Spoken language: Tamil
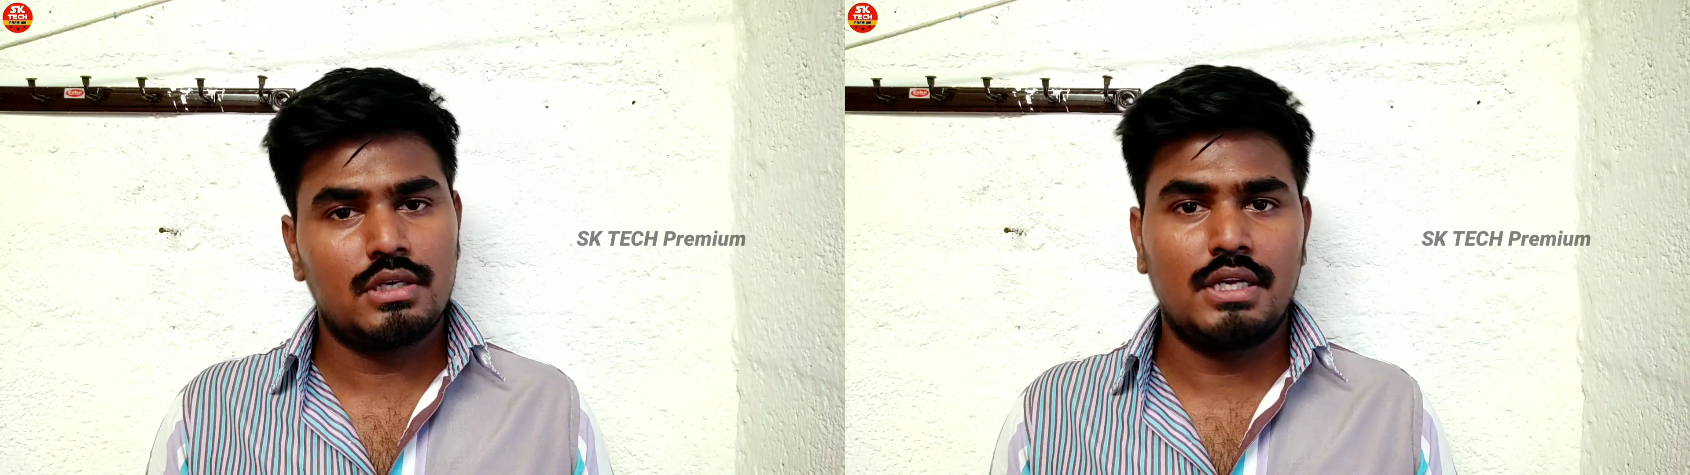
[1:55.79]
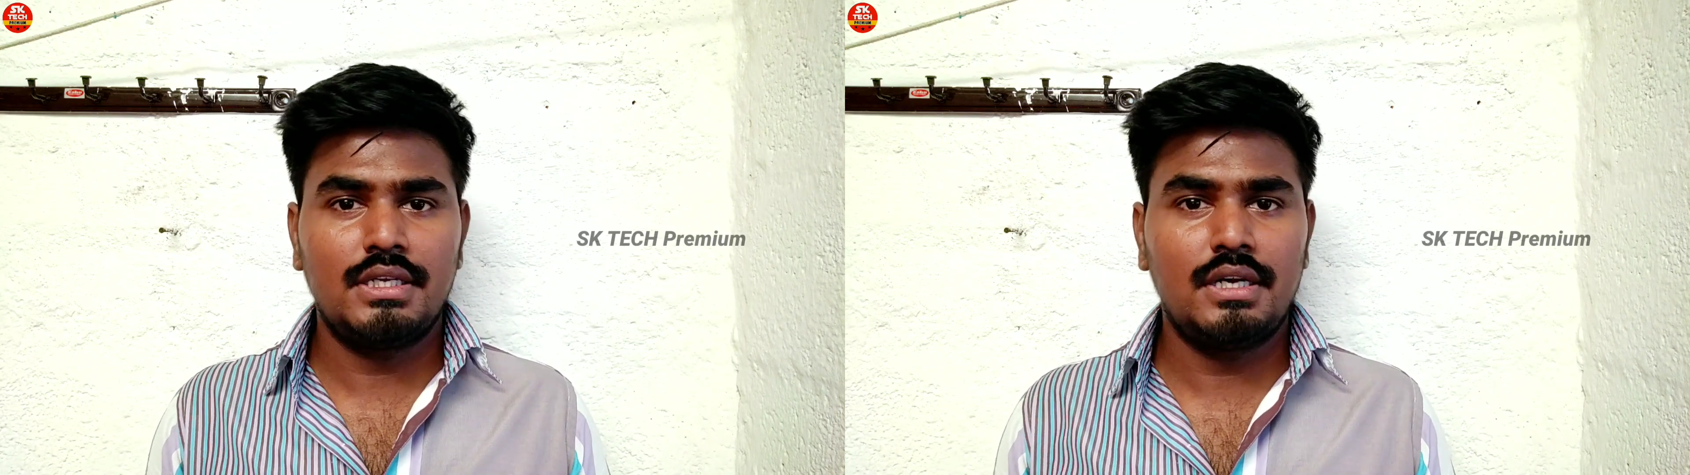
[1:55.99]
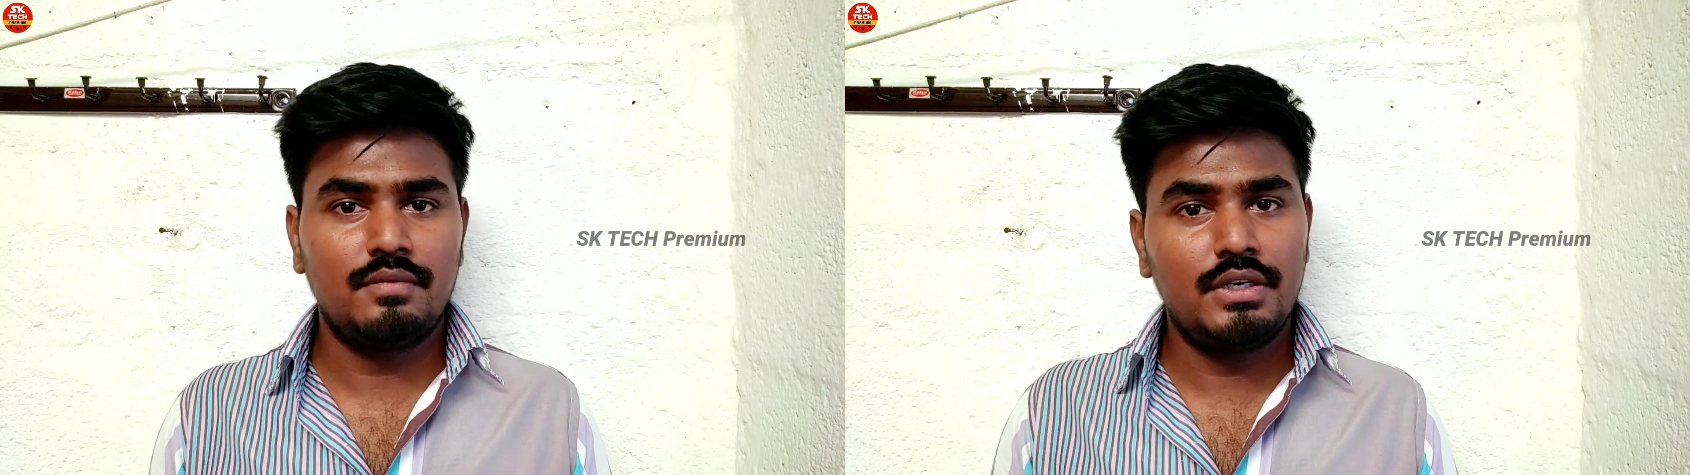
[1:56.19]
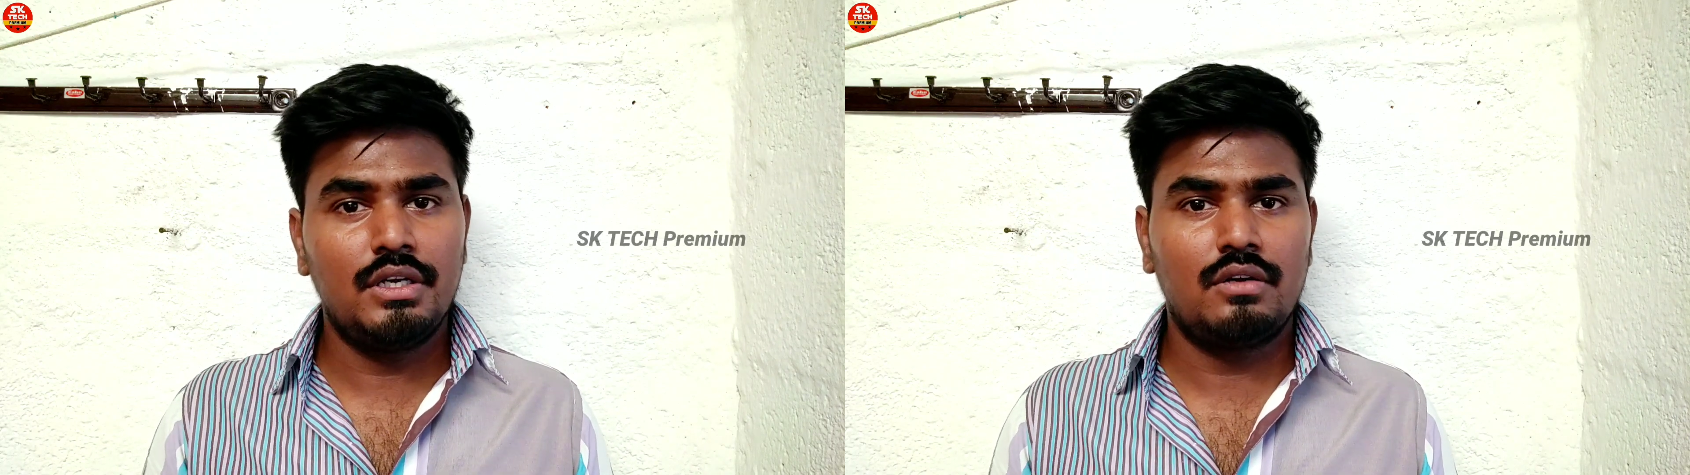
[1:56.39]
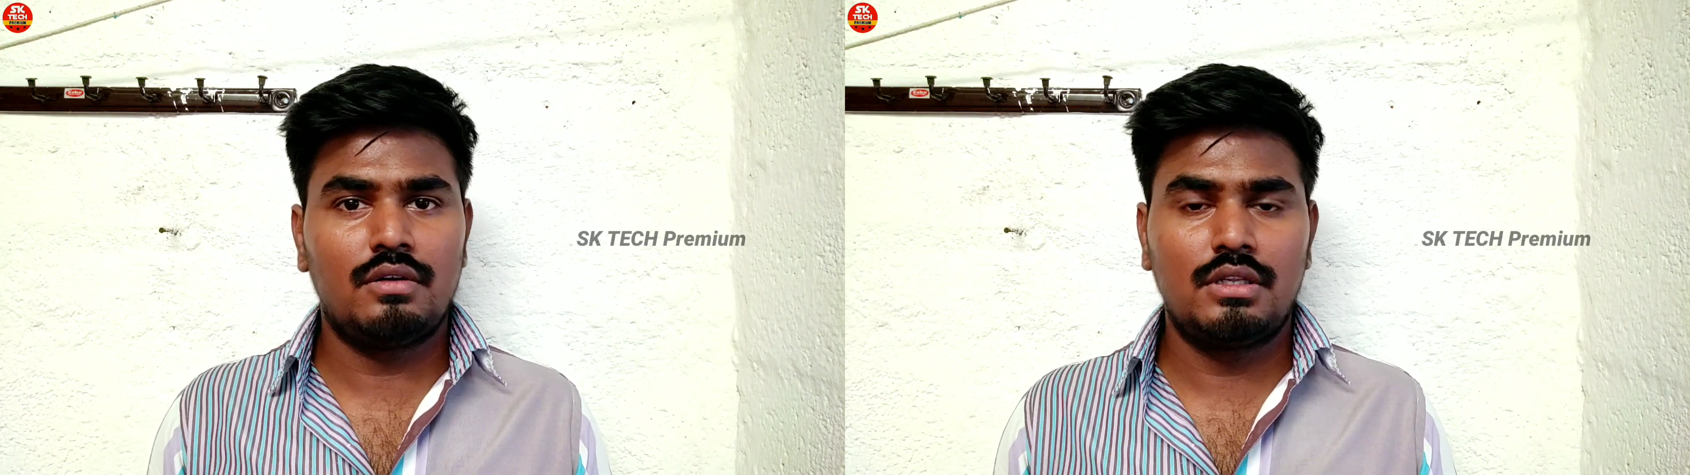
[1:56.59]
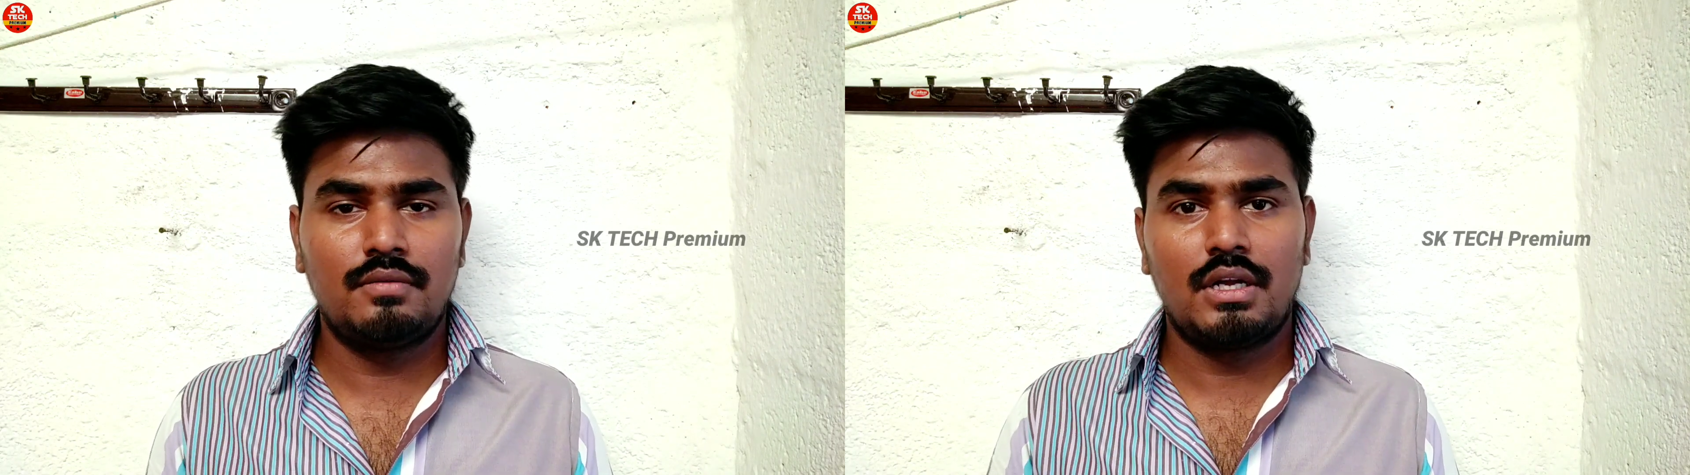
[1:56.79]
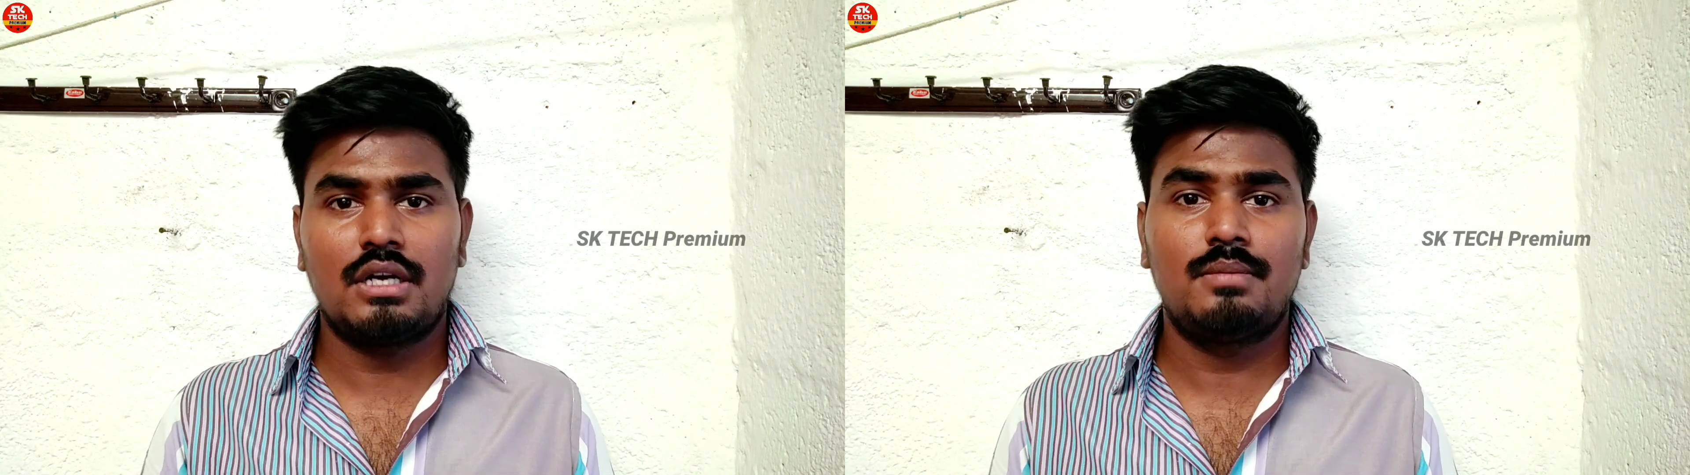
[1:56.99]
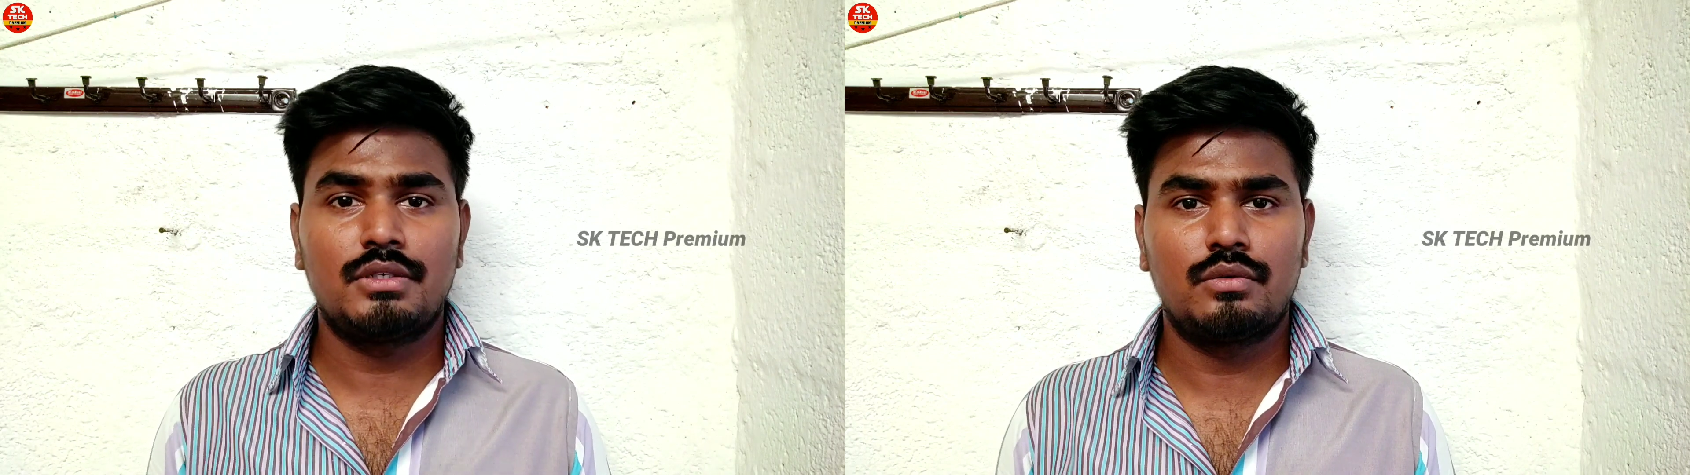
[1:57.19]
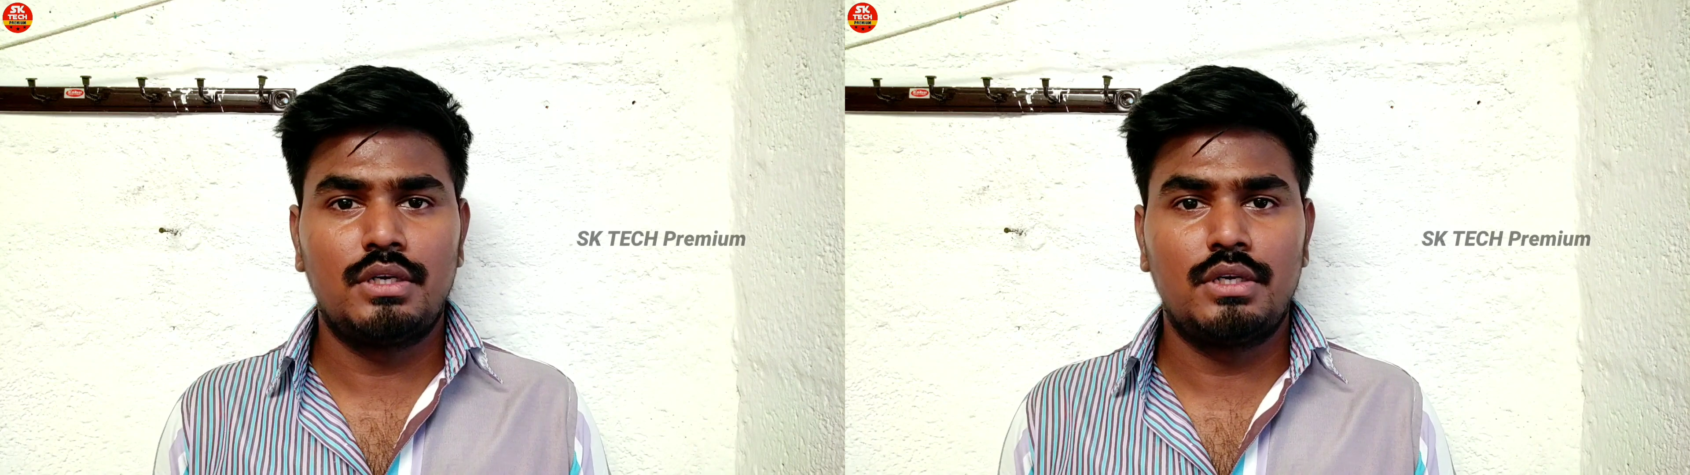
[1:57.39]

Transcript: ஸோ அதையும் நான் வீடியோவில் வந்து விளக்கமாக